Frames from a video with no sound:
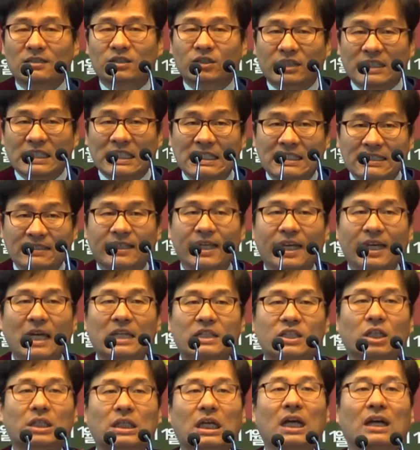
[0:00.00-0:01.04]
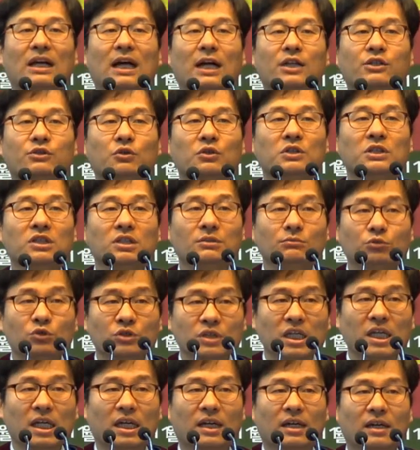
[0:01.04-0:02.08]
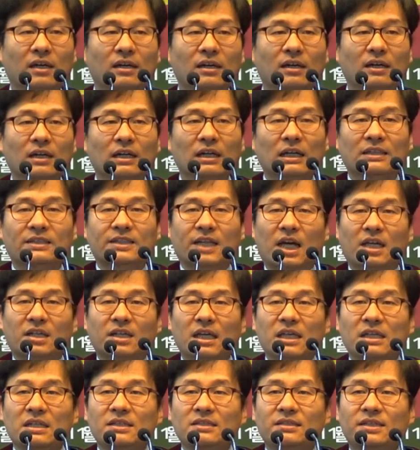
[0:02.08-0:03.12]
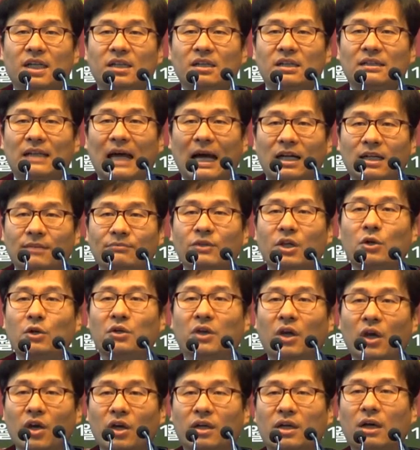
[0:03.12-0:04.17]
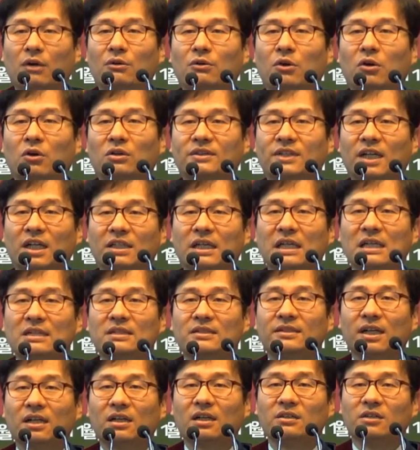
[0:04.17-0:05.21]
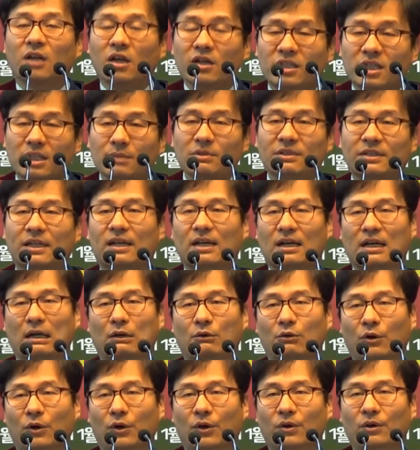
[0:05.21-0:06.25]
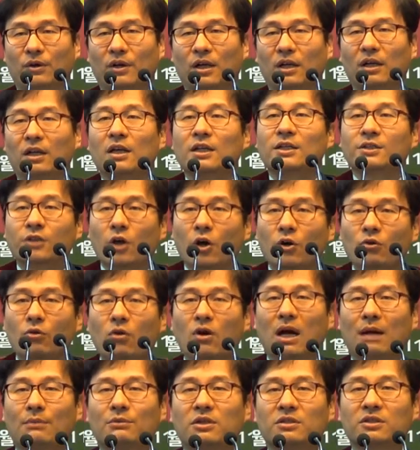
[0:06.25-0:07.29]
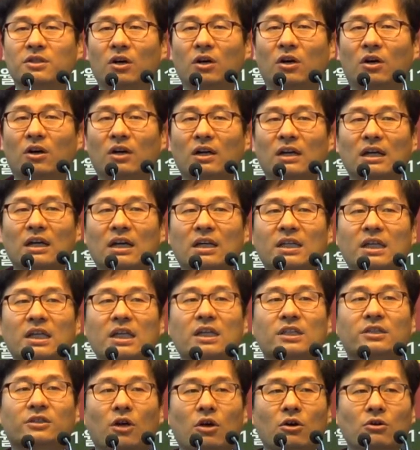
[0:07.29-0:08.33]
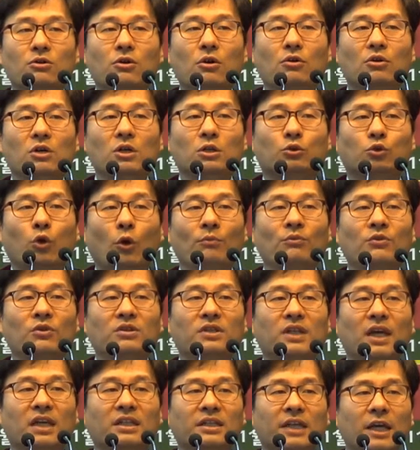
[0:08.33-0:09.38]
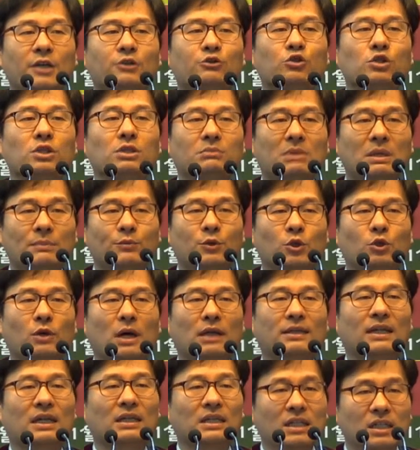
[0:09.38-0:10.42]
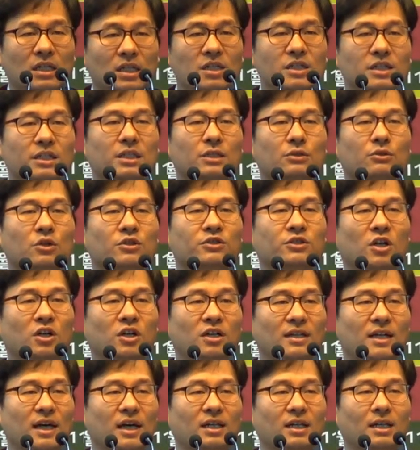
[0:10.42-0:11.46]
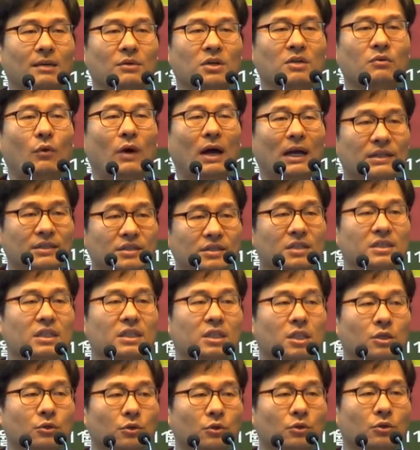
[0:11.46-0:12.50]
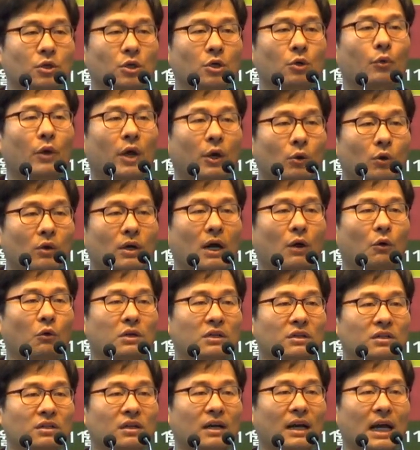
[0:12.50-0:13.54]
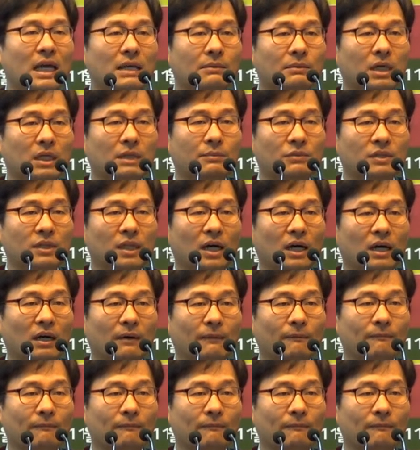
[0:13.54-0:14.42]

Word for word: 인생의 철학을 가지고 있는 분이 자기의 인생을 나름대로 계획하고 자기의 인생을 열심히 살아가고 성공하면서 이 성공을 돕는데 예수님이 필요하다 이런 식으로 접근하게 되면 완전히 기독교를 왜곡하고 있는 거라 이 말입니다.